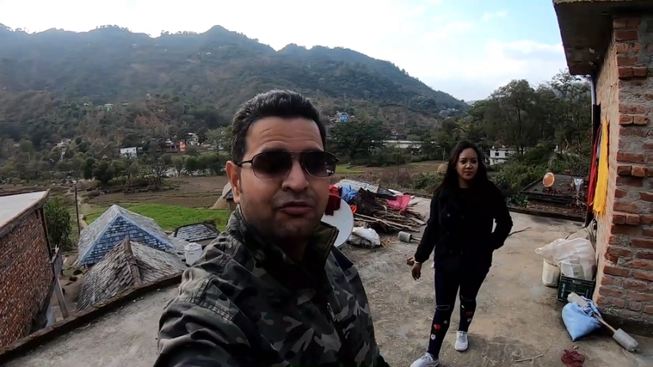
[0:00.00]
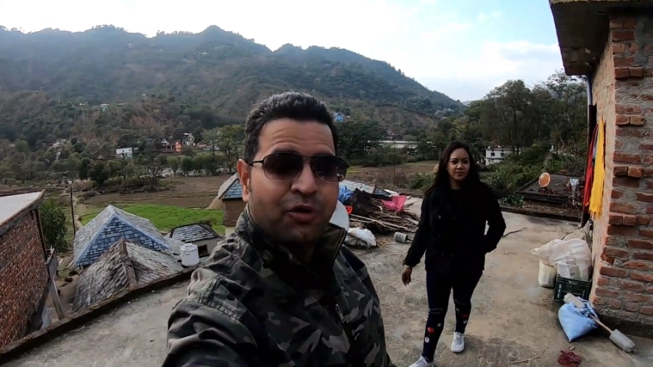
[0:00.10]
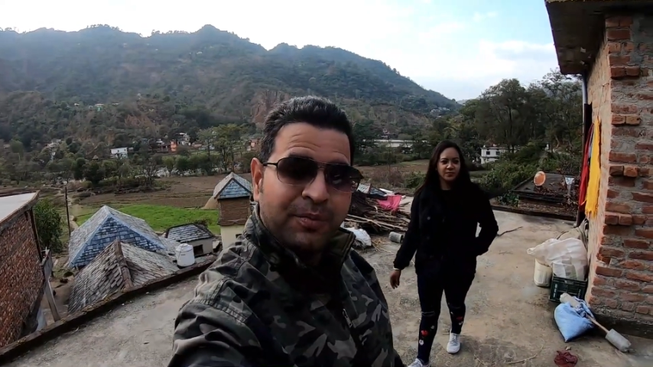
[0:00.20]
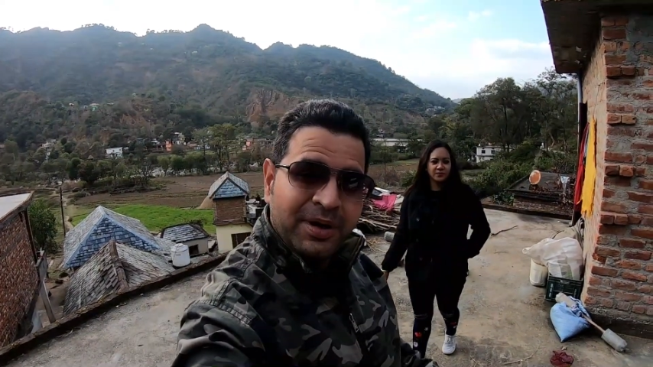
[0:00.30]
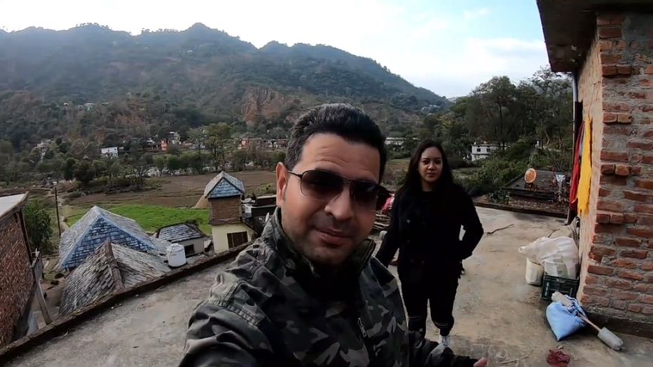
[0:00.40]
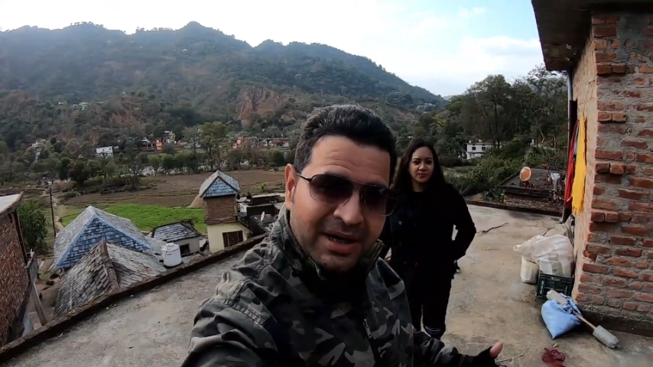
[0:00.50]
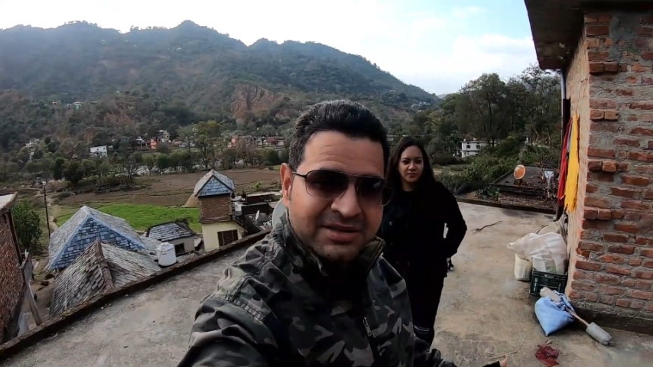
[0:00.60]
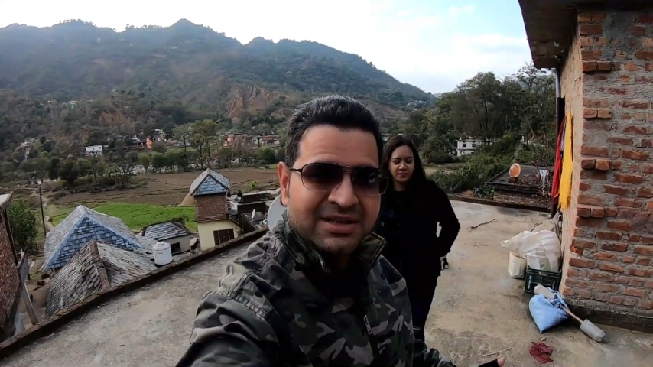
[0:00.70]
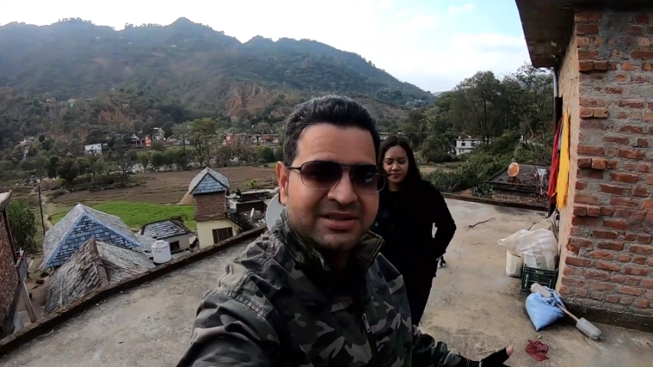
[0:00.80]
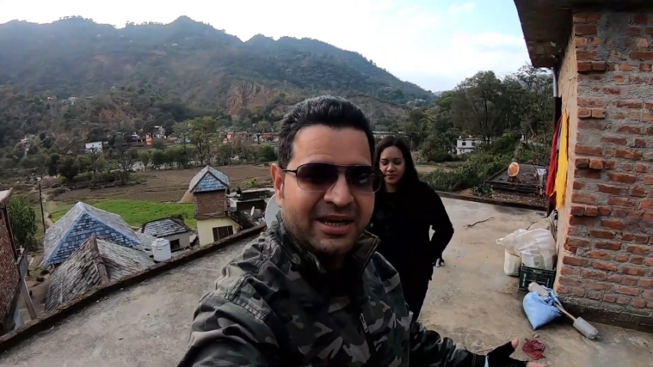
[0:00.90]
वो भी
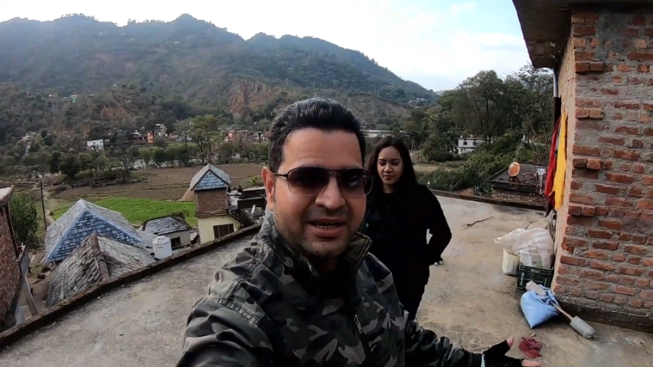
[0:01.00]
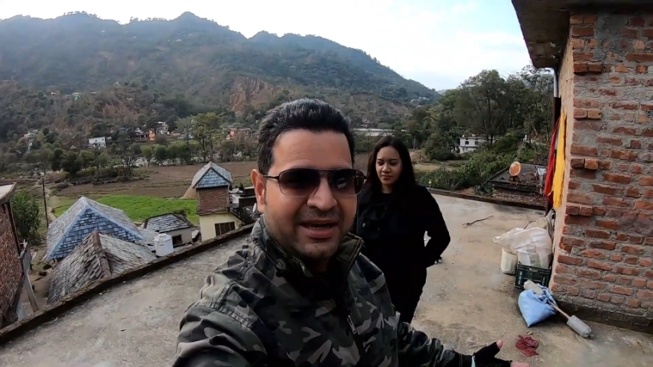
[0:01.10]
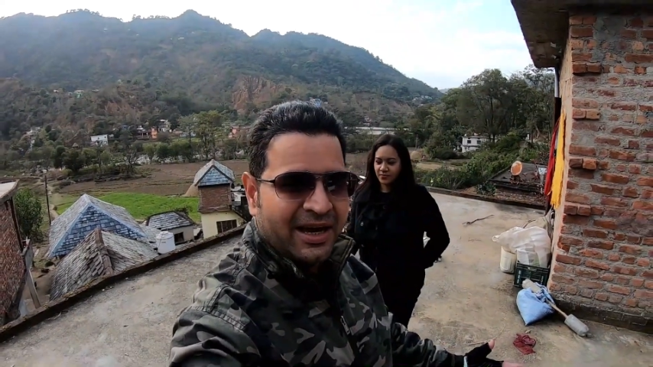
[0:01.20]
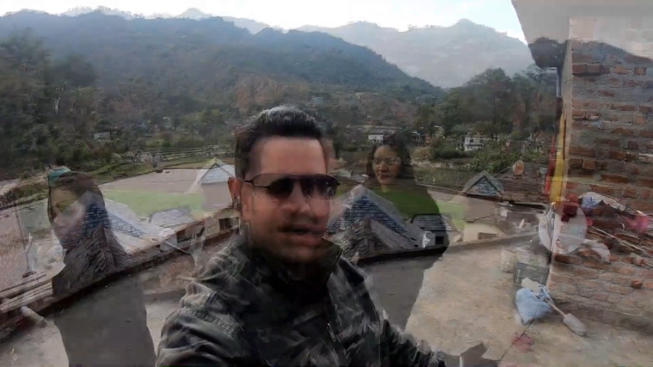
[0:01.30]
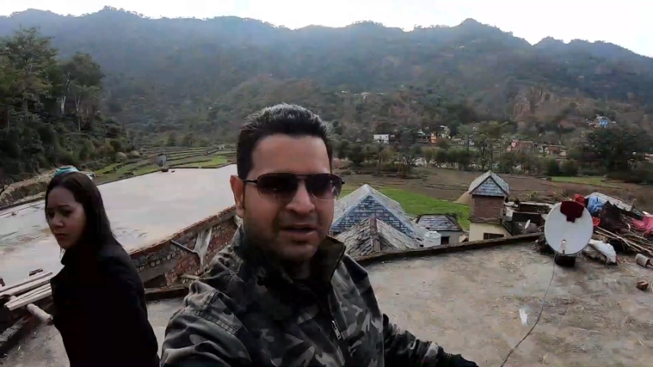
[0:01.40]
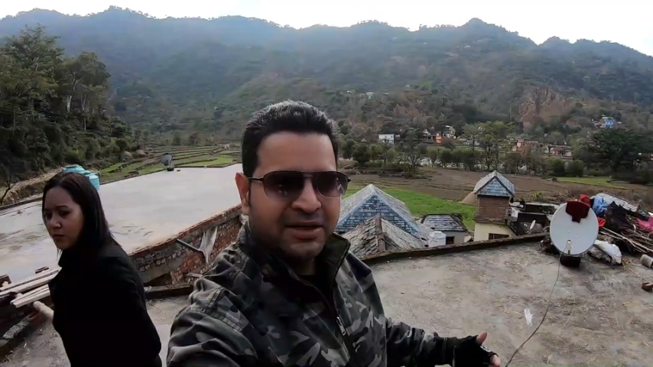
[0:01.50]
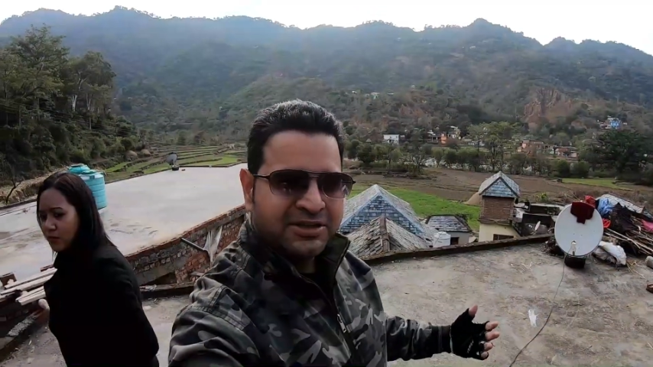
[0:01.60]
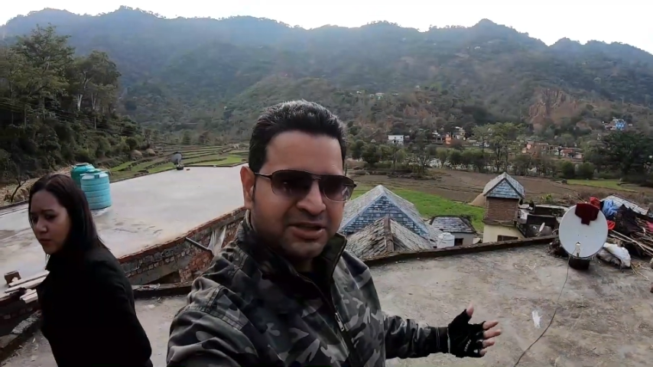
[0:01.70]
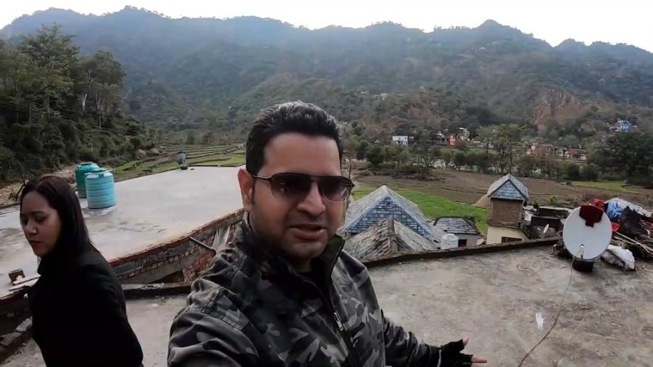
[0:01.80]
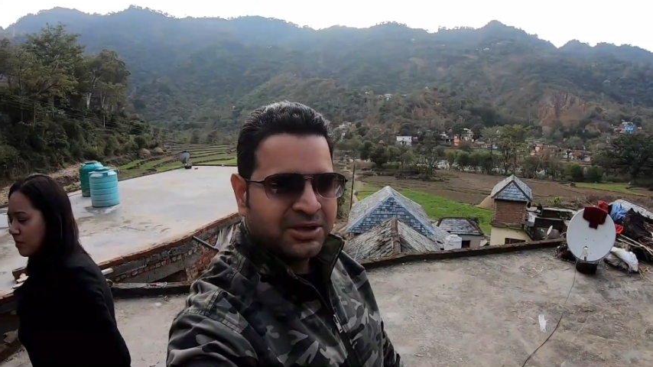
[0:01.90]
हिमाचल से ही हैं
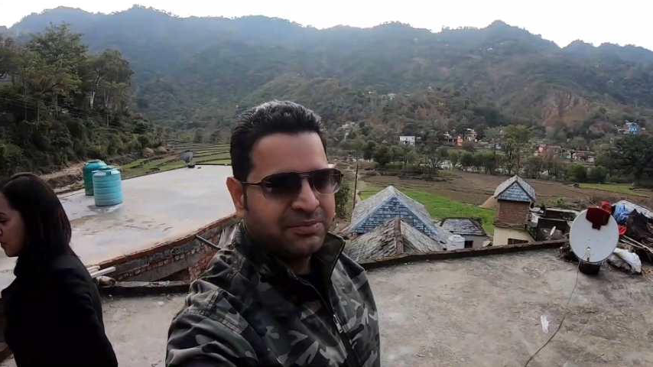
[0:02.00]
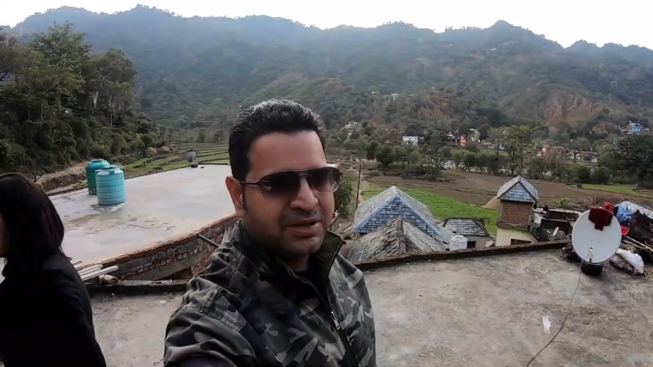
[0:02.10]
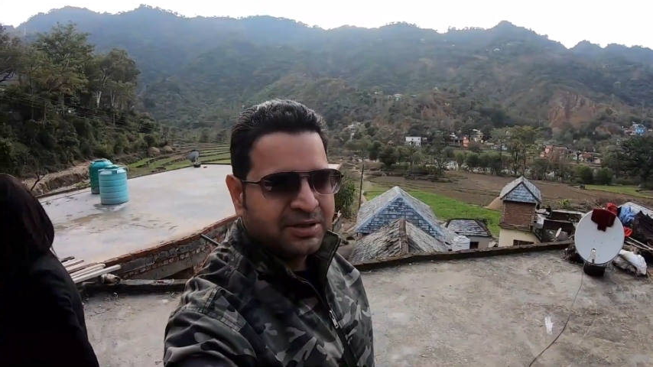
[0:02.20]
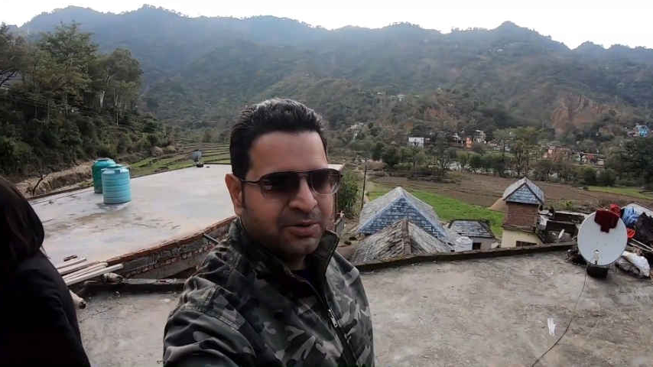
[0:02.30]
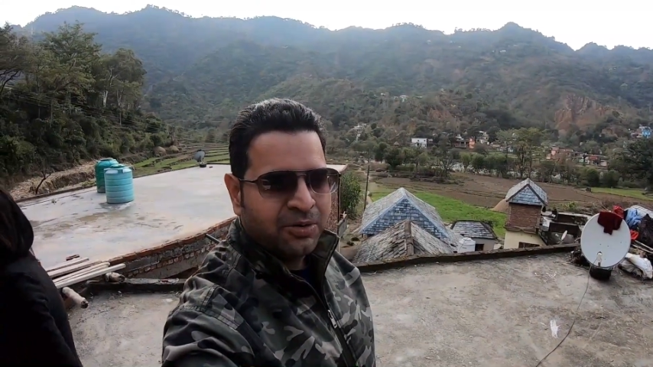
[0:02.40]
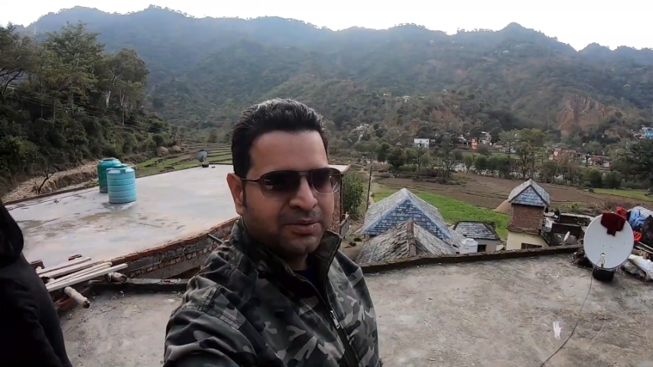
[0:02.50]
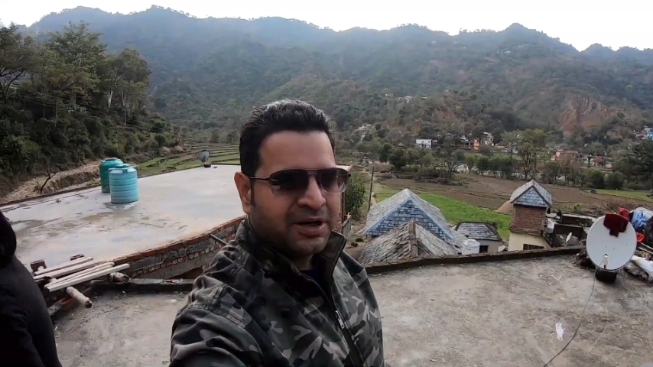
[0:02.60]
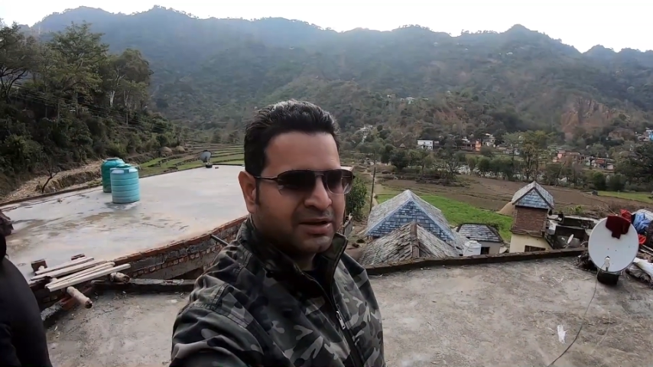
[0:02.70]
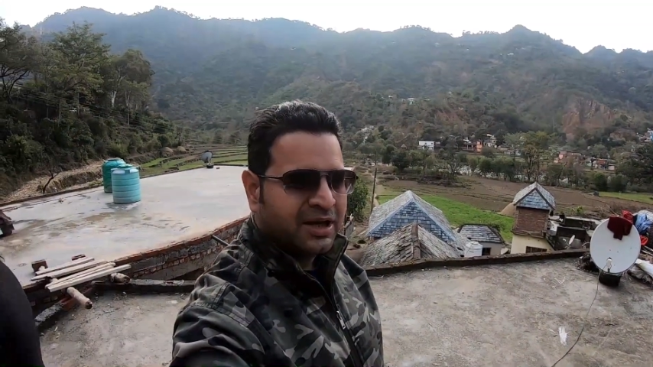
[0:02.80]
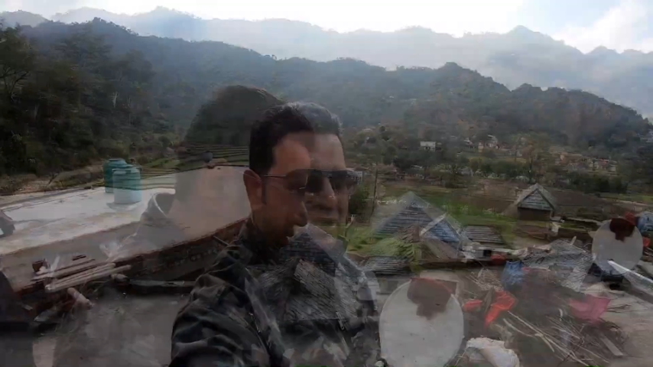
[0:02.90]
डिस्ट्रिक्ट चंबा से बिलोंग
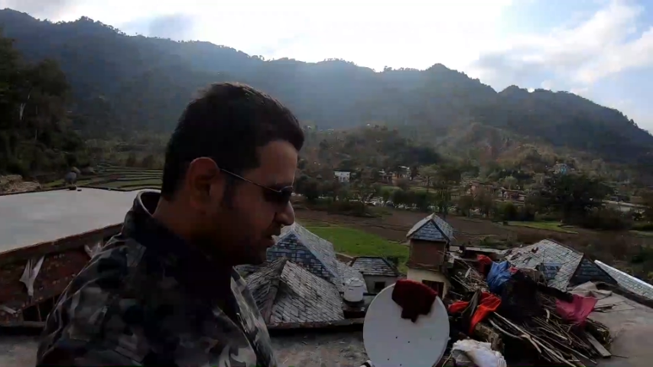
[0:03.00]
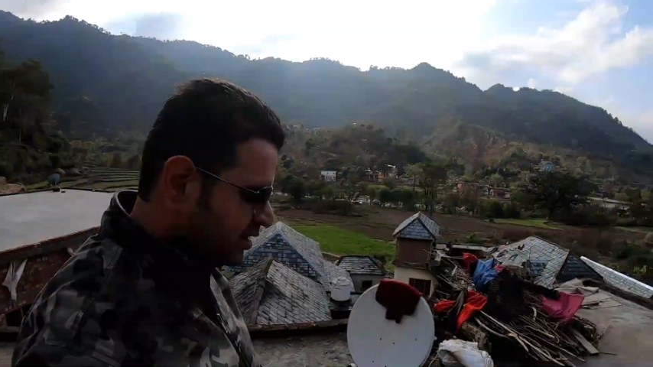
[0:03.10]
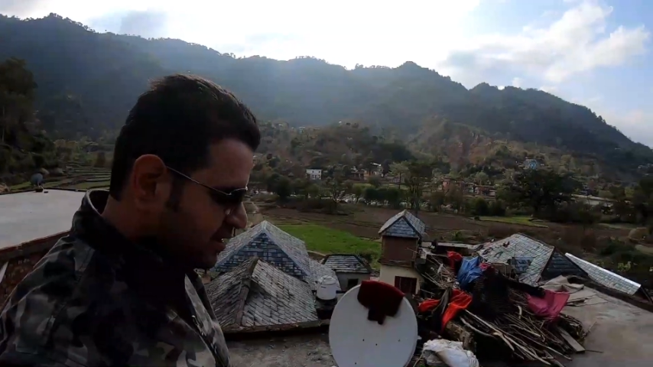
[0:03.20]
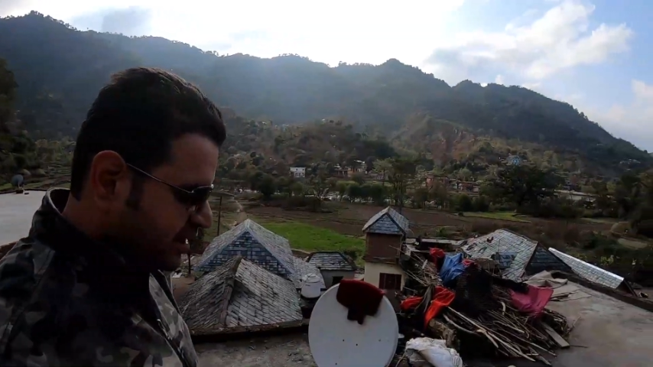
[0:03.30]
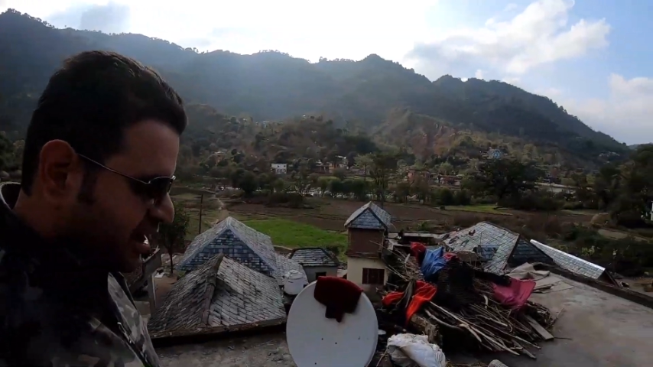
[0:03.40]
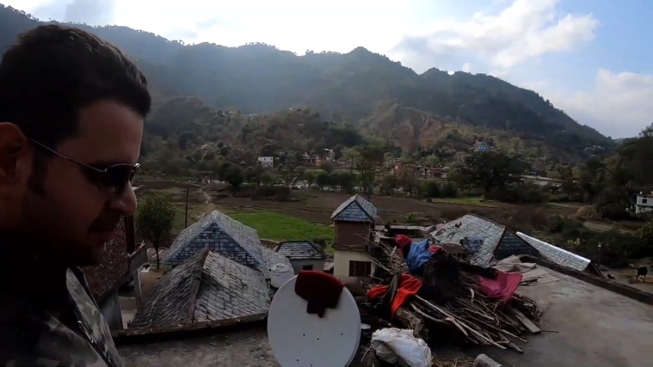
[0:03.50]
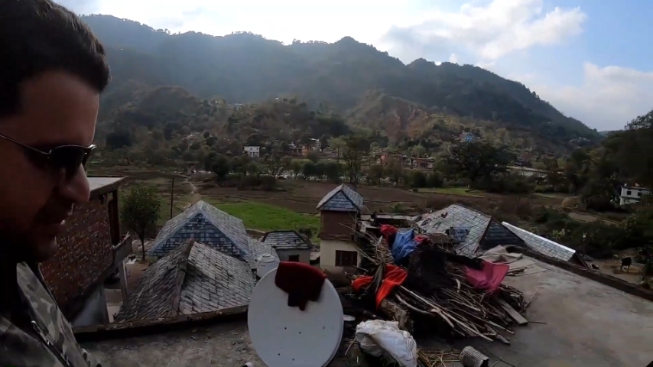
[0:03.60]
करते हैं और यहाँ